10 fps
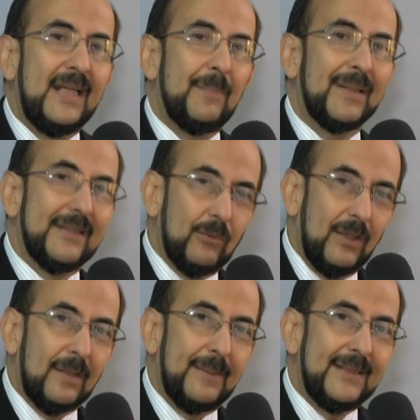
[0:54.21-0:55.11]
y
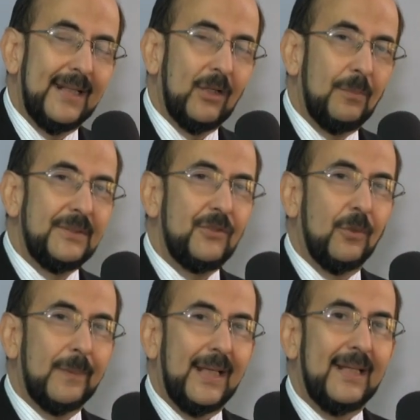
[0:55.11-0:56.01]
particularmente a la
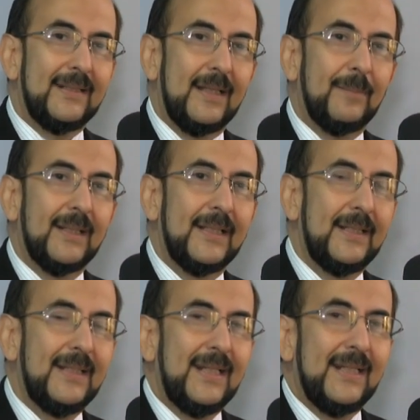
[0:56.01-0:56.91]
Comisión en el tema de